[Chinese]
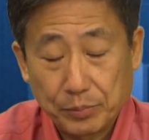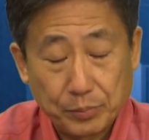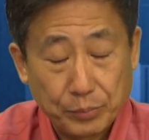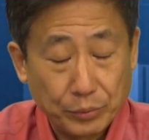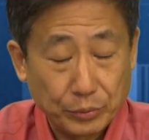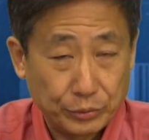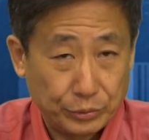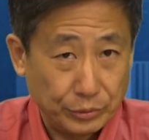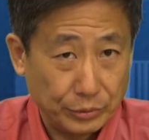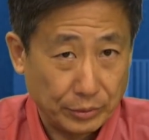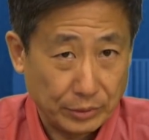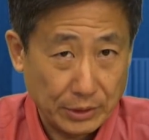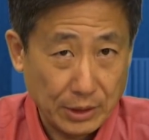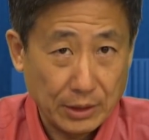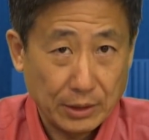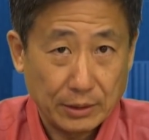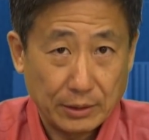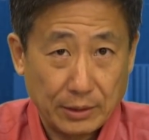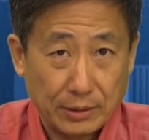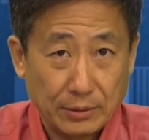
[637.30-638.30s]
不许有
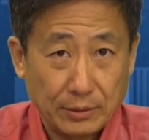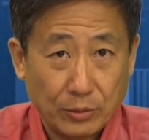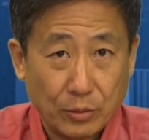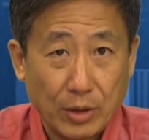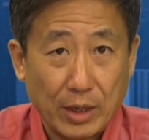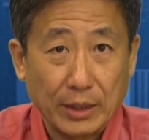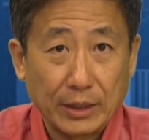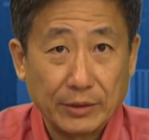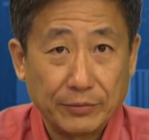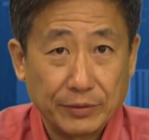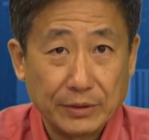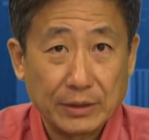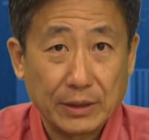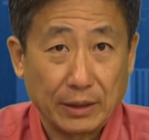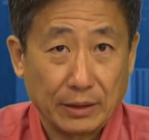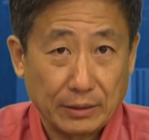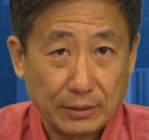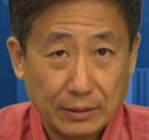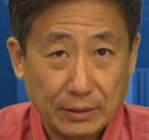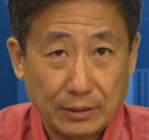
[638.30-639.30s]
任何人花一分
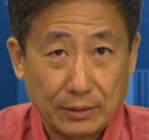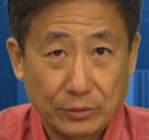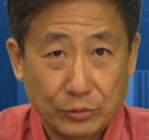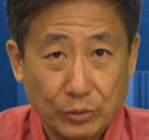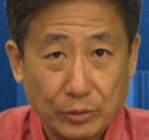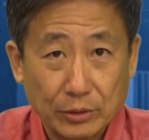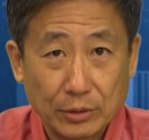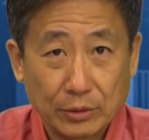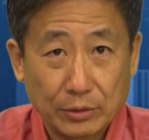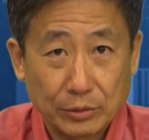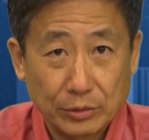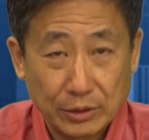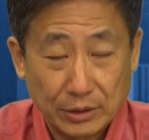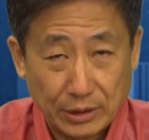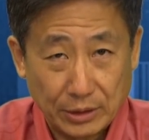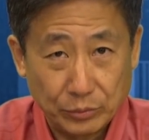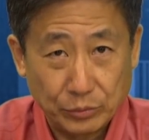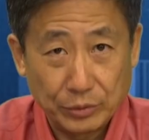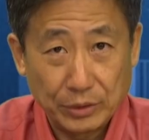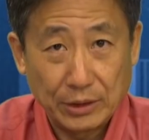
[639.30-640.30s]
钱啊，所有的都是
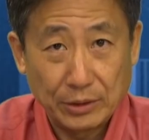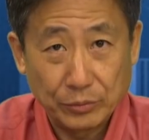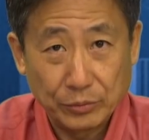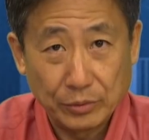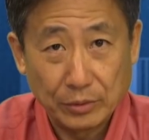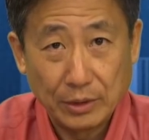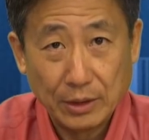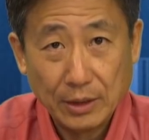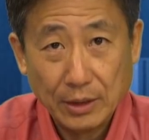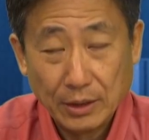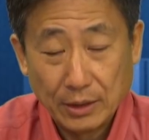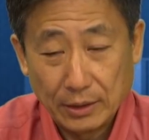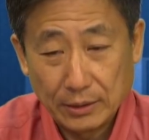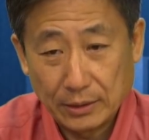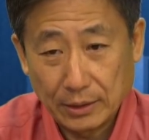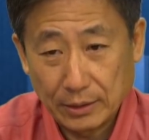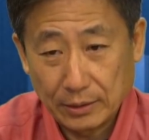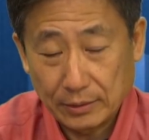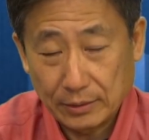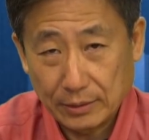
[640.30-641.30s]
以物易物，而
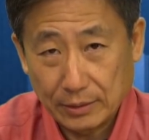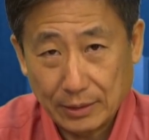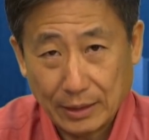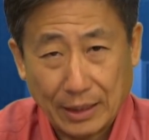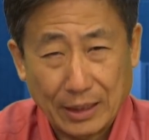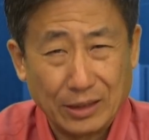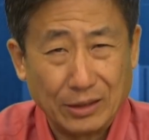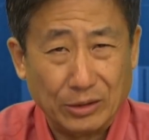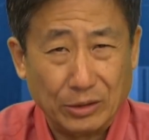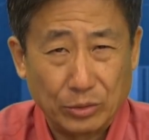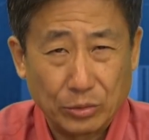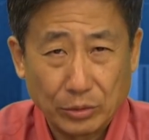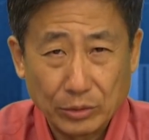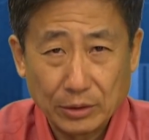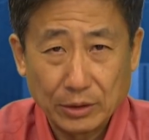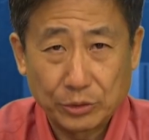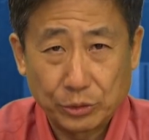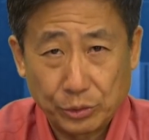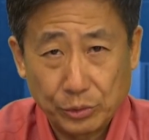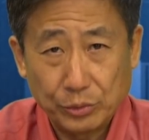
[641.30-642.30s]
且很多
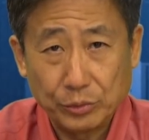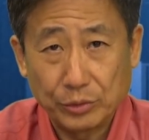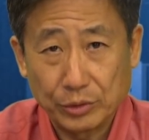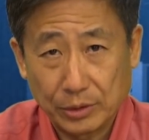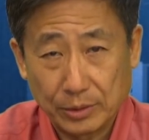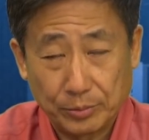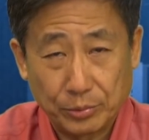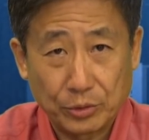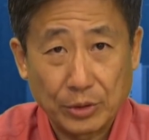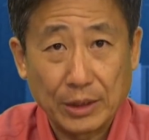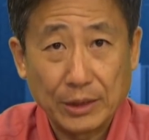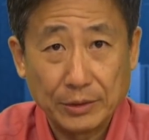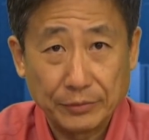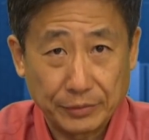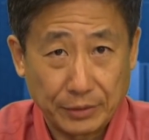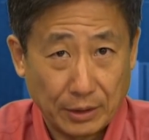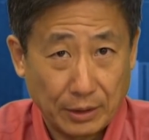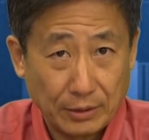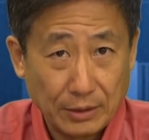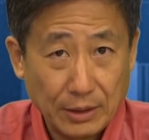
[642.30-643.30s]
的区域是不穿衣
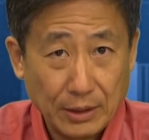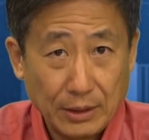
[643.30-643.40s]
服的